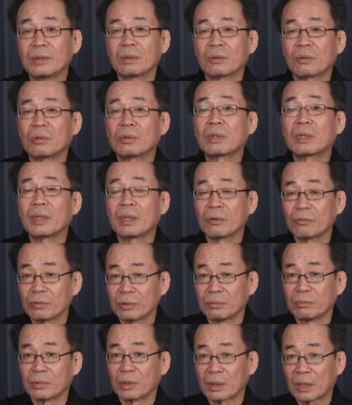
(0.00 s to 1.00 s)

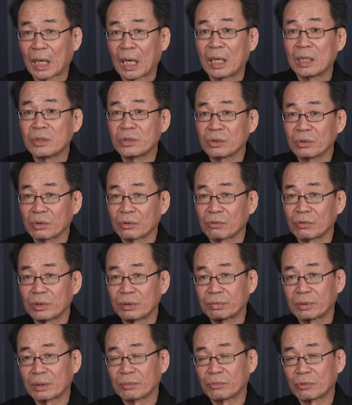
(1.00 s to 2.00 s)
권한행군입니다. 다 알죠?
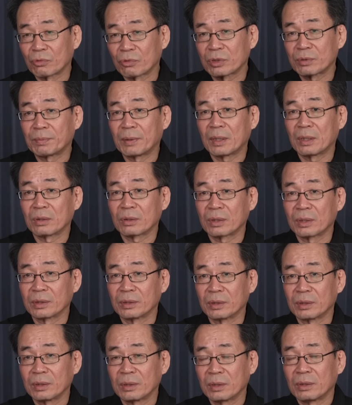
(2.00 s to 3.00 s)
구십사 년부터 구십팔
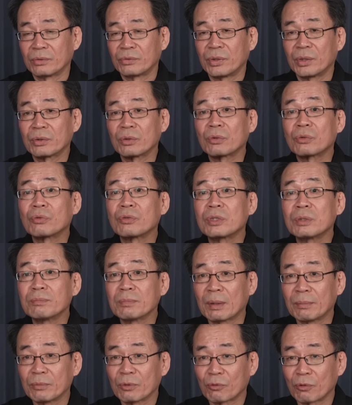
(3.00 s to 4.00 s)
년까지 최소
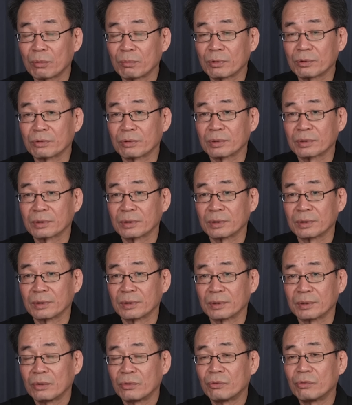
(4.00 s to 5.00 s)
수십만 명 굶어 죽었어요.
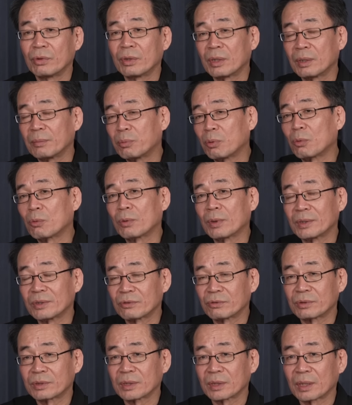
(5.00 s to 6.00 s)
유엔에 보고한
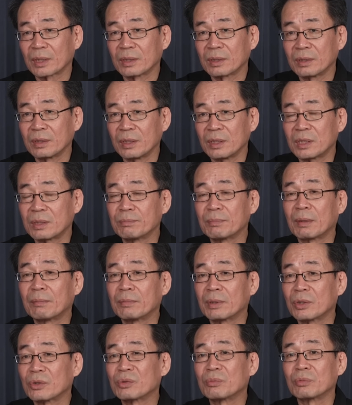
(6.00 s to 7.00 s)
숫자는 이십만
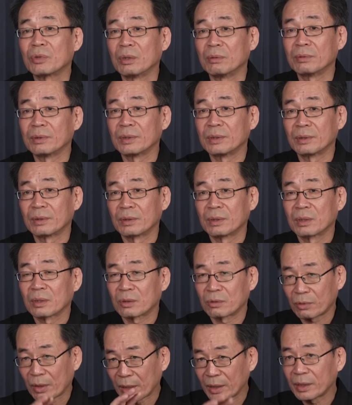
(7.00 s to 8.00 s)
명이 좀 넘어요.
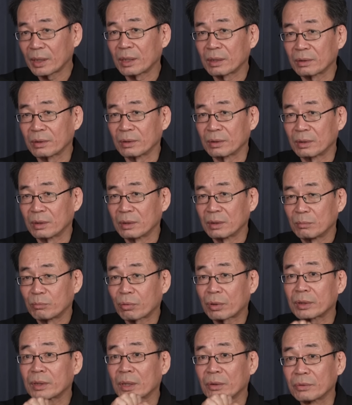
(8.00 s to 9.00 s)
그건 확인된 거예요.
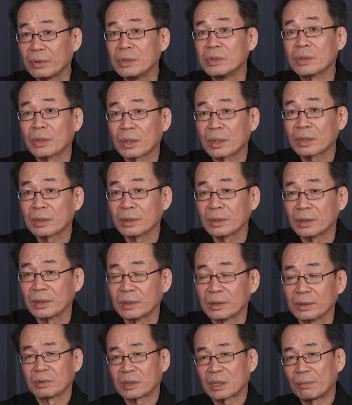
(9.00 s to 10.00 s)
북한 당국이 인정한 거예요.
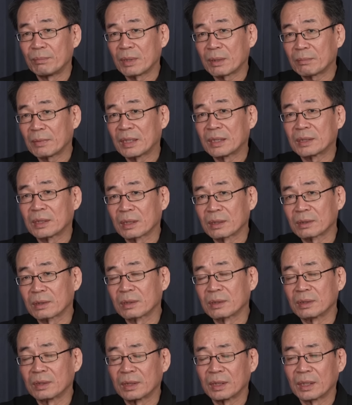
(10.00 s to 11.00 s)
뭐 삼백만이다
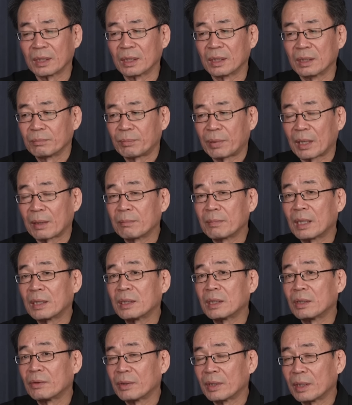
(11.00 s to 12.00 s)
그러는데
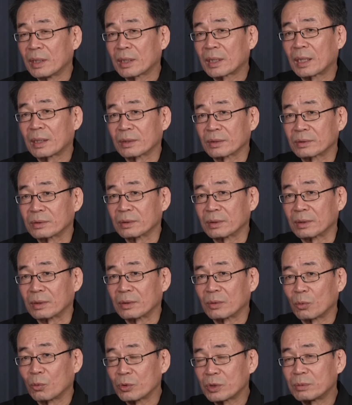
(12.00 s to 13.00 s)
백만 내외일 가능성,
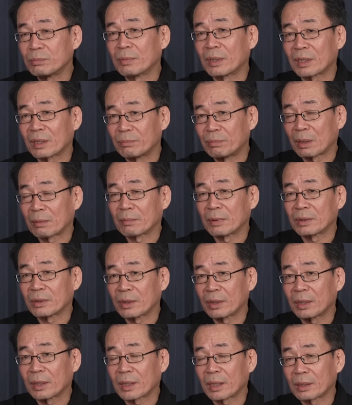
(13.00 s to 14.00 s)
오십만에서 백만
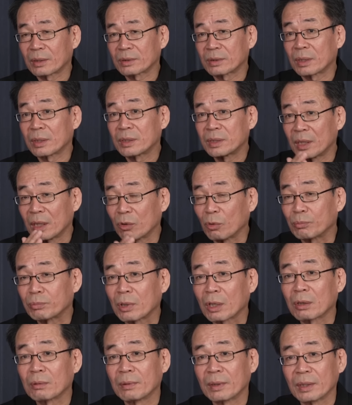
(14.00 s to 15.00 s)
내외일 가능성이 제일
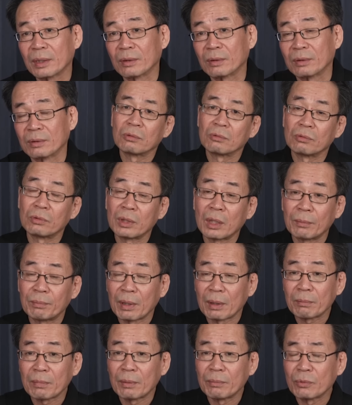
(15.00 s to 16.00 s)
높다고 봐요. 우리가
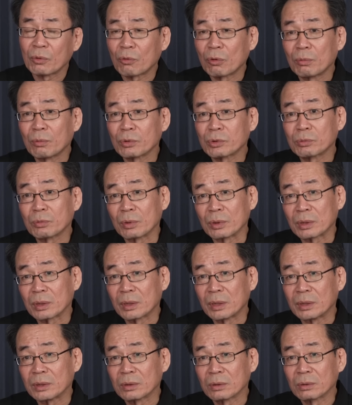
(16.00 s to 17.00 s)
백만 명 굶어 죽으면 어떻게
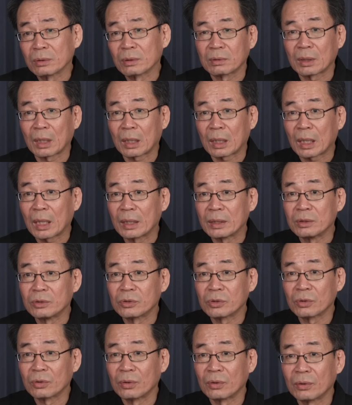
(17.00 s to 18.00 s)
되죠? 나라가
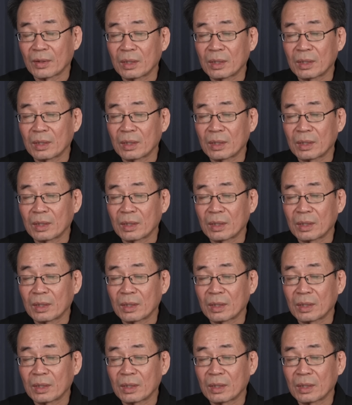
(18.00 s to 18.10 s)
아니죠?